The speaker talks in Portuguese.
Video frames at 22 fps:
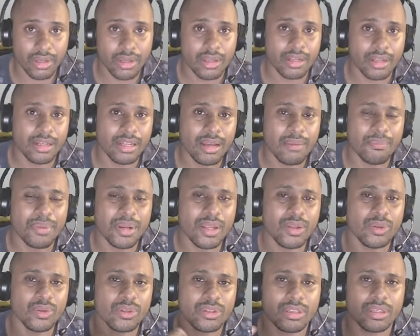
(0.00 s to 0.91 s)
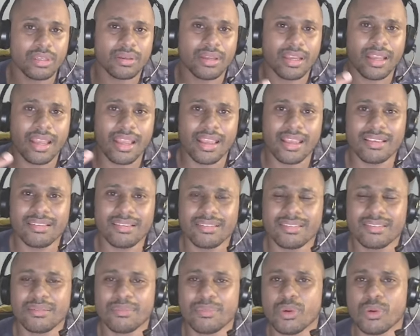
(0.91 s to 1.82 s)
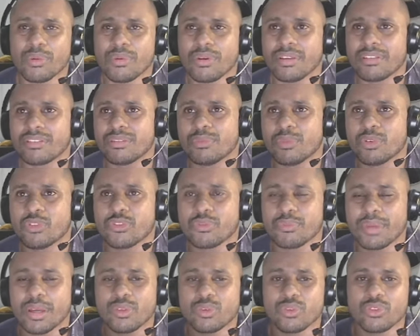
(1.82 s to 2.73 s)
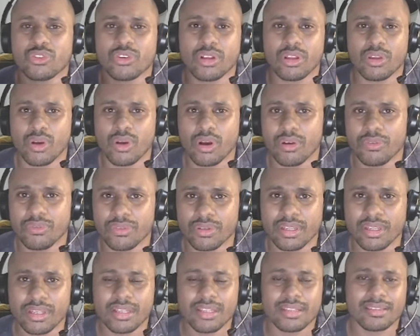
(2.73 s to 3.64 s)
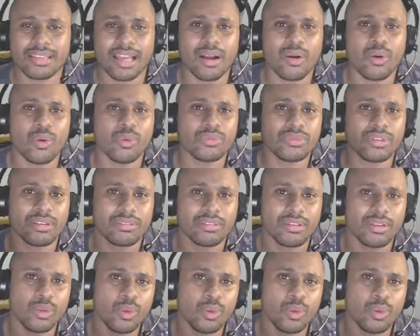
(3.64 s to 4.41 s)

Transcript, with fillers: Lembrando que esse, esse movimento de layoff está acontecendo